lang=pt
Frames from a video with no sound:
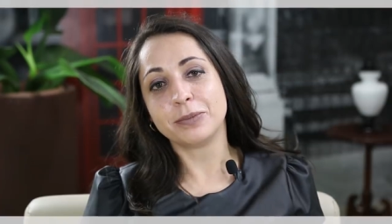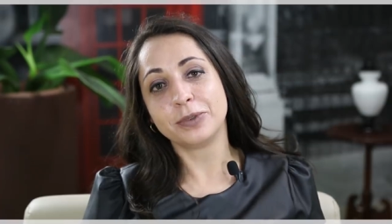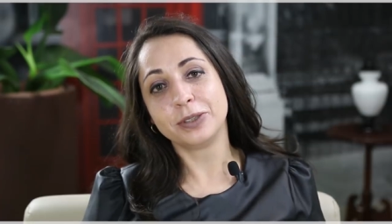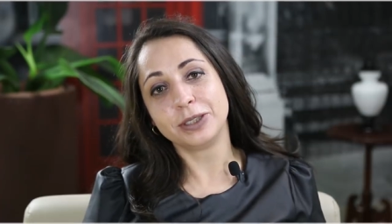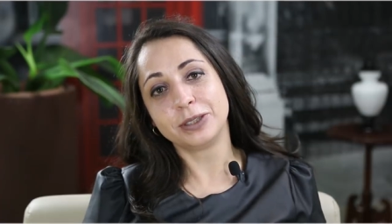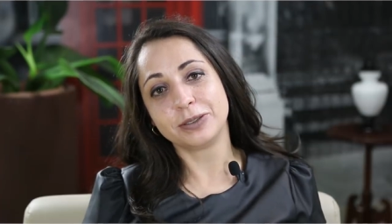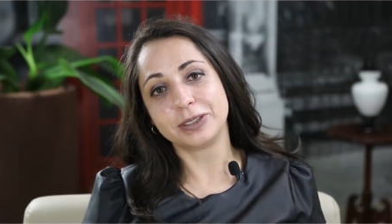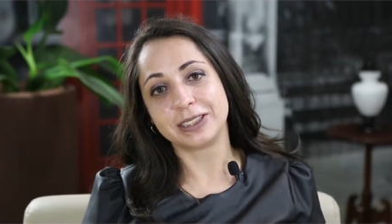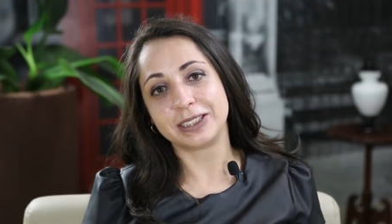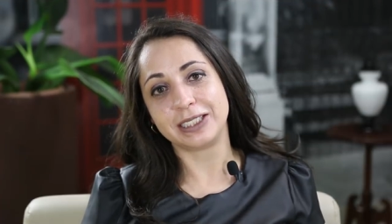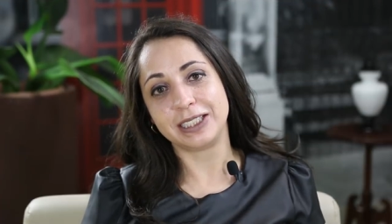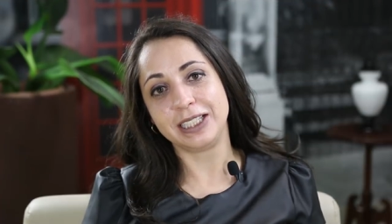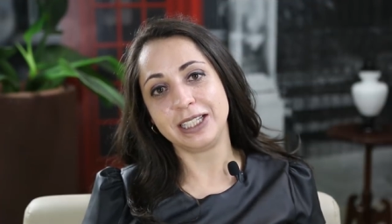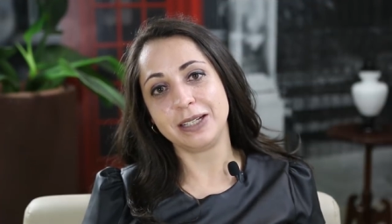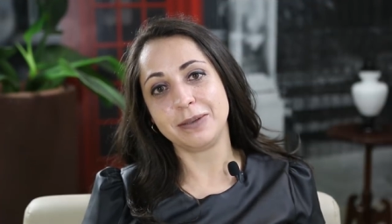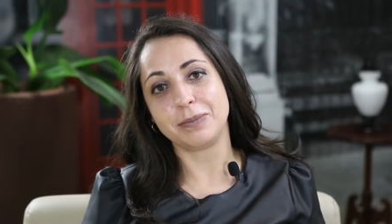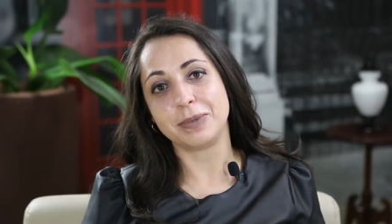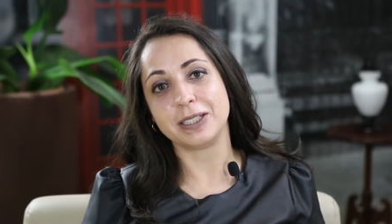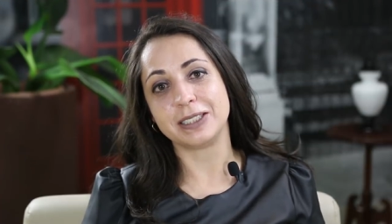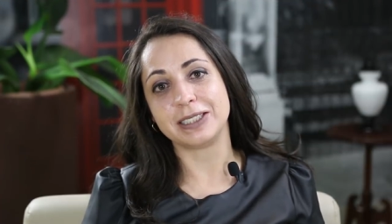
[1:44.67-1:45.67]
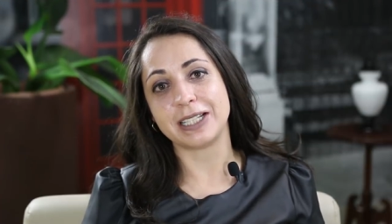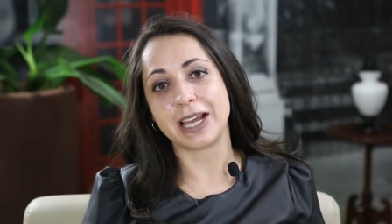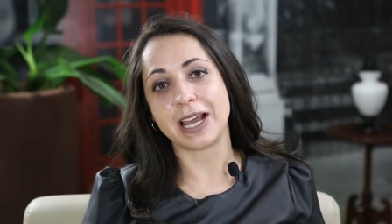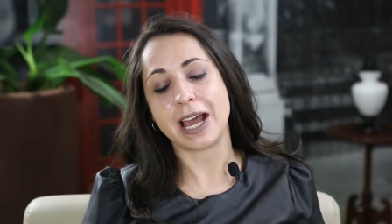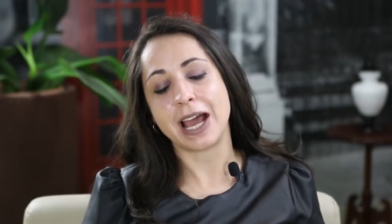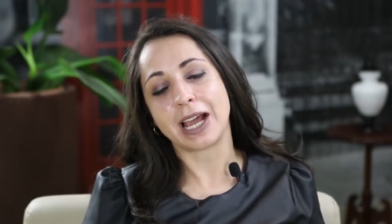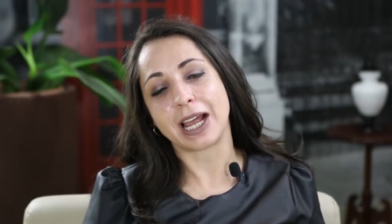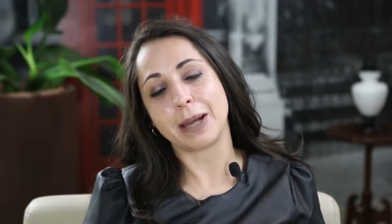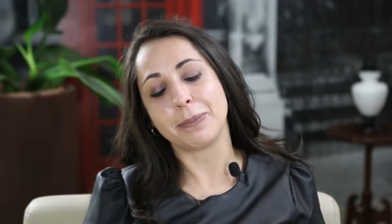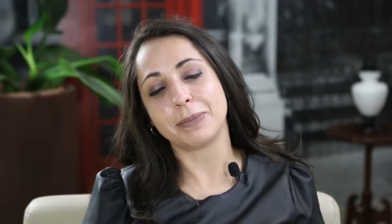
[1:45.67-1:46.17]
muito simples é
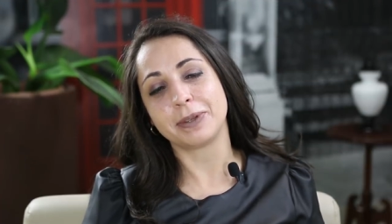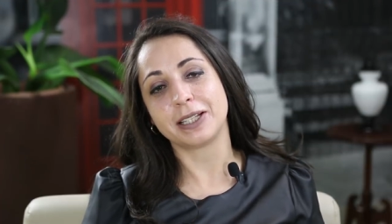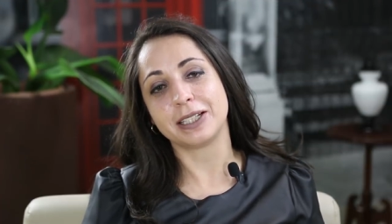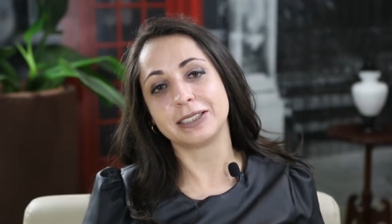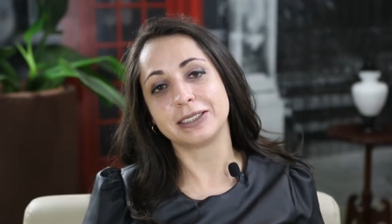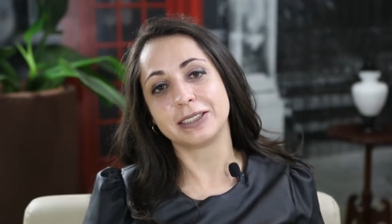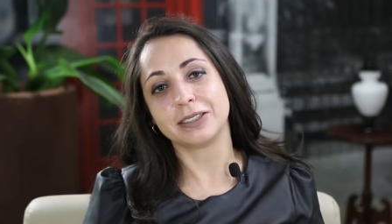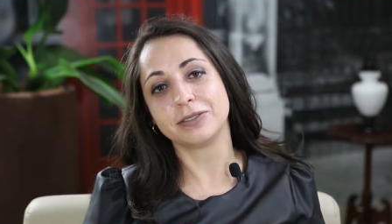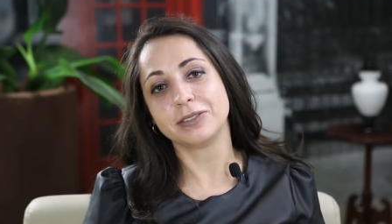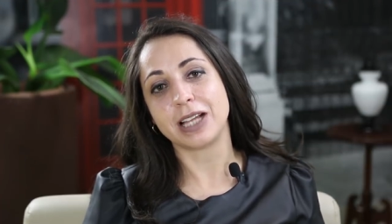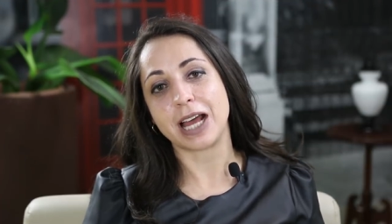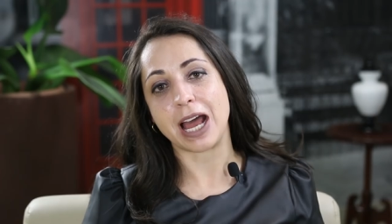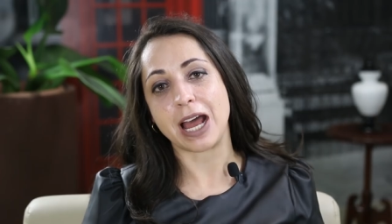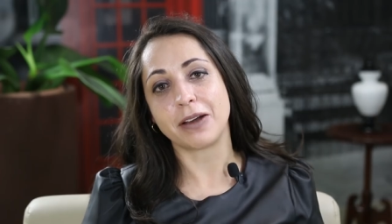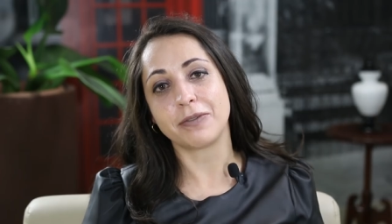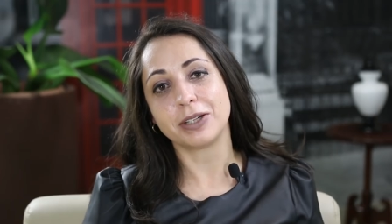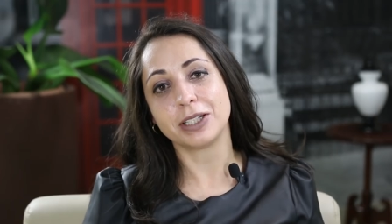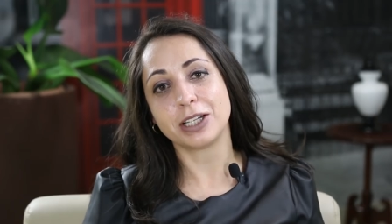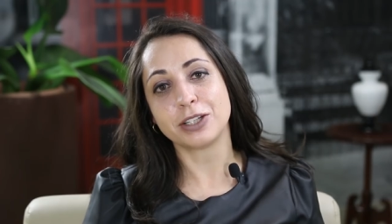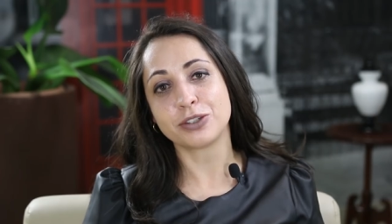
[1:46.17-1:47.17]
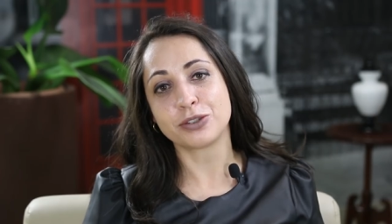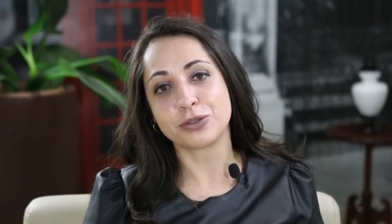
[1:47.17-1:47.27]
a captação da água da